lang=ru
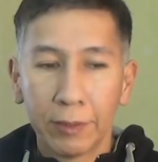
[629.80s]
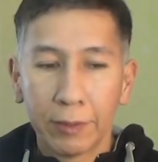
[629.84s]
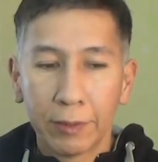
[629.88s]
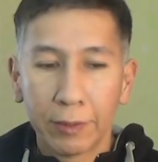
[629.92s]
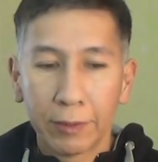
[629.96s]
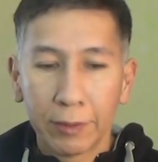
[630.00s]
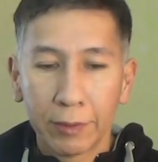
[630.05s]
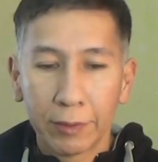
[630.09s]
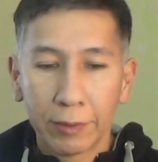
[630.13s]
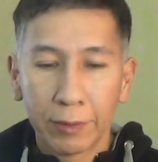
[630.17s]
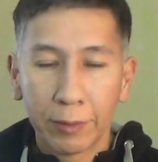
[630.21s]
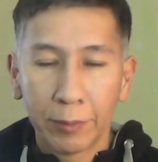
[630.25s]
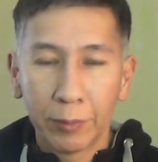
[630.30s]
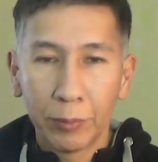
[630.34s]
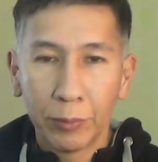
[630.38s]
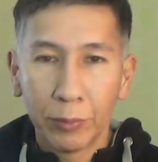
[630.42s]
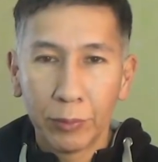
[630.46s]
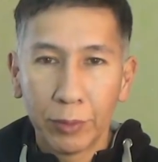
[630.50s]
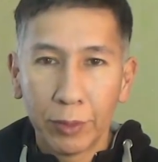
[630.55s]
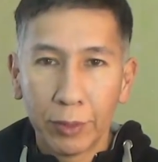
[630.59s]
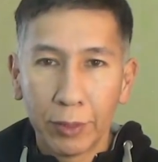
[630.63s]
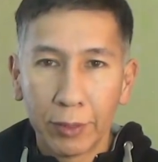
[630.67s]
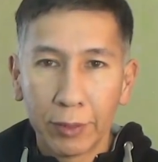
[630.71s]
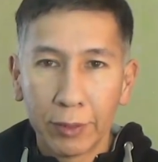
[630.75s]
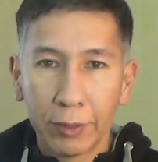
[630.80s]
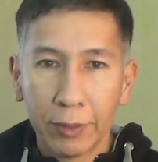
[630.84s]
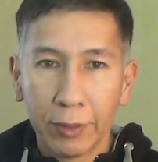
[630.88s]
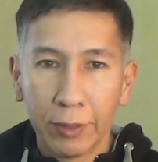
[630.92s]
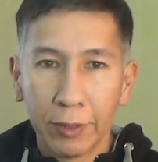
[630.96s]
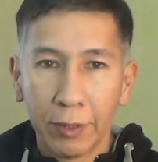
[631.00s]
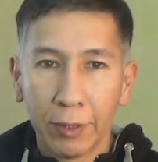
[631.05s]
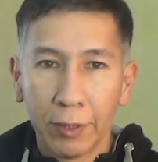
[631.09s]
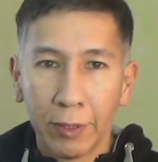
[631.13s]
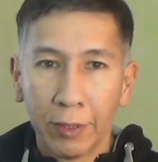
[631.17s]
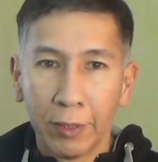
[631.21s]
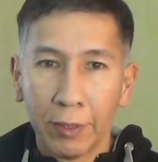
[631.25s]

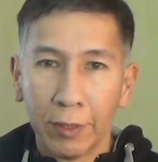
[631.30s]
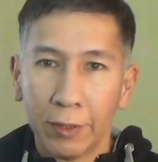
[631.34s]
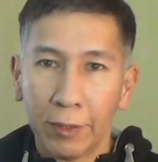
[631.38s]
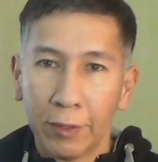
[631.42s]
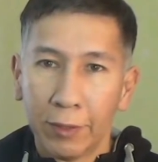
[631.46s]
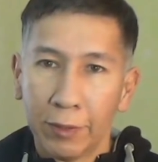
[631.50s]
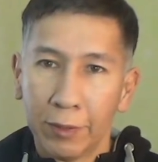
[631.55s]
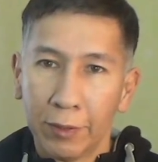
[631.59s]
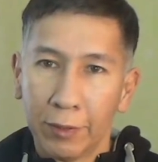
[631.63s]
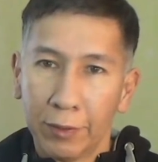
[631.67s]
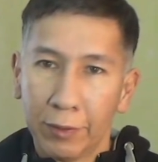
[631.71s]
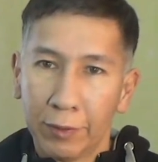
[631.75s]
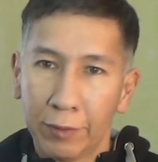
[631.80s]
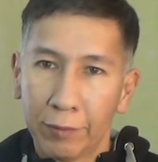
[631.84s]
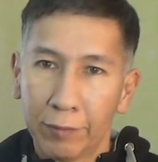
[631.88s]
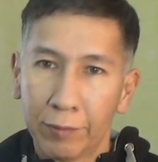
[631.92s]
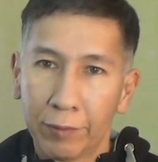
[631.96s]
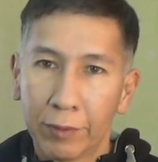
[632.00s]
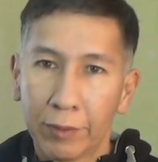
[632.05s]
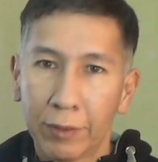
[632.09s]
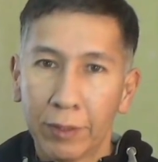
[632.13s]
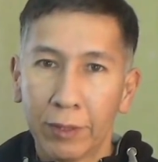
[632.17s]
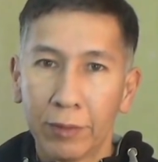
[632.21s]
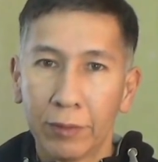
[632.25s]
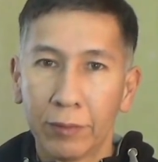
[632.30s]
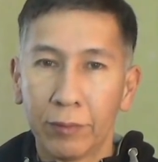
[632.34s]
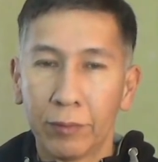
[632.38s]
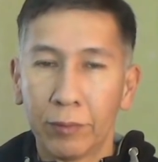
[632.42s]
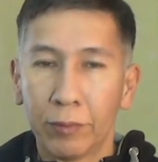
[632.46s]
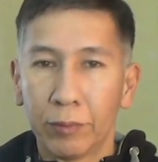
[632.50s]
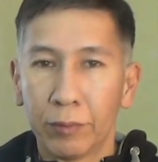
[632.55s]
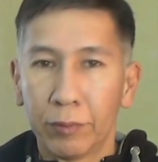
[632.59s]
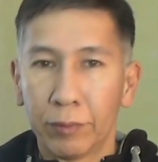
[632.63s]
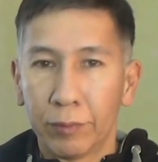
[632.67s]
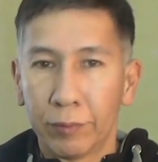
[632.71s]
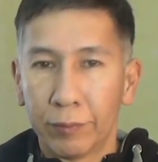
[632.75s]
наблюдатели
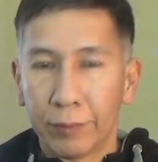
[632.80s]
выкладывают